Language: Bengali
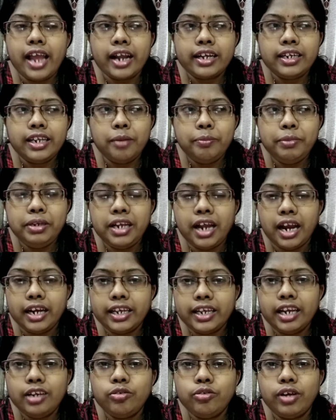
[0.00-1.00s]
একটা আমি
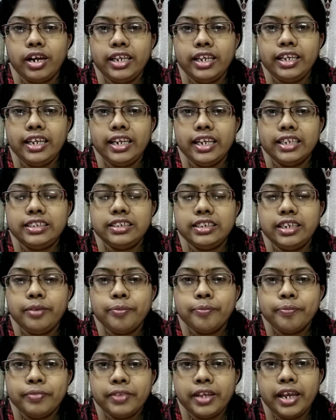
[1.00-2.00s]
নারকেল কুড়ানি কিনেছি
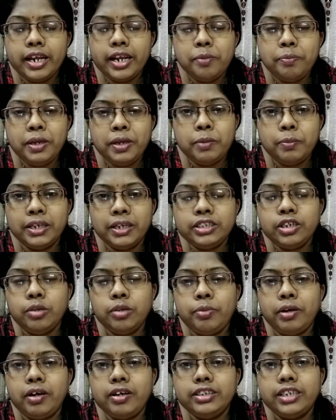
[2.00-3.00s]
এটা বিগ বাজারেও
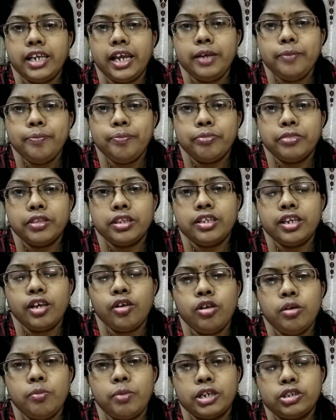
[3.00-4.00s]
পাওয়া যায় যে
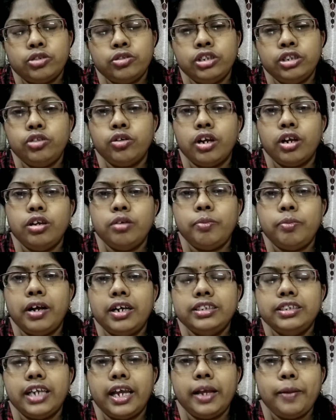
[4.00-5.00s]
কোনো বাসনের দোকানেও
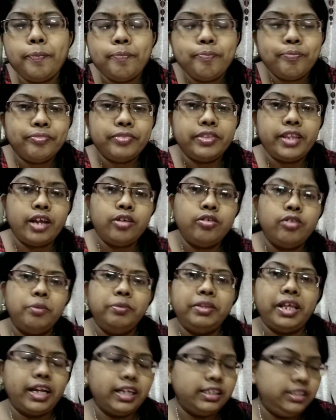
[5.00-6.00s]
পাওয়া যায় দেখো
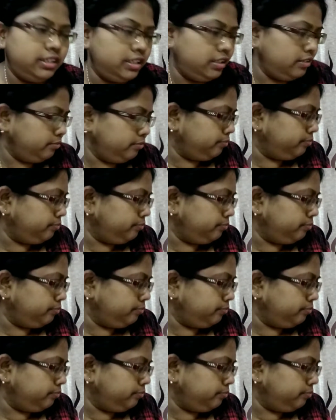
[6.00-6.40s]
আমি দেখাচ্ছি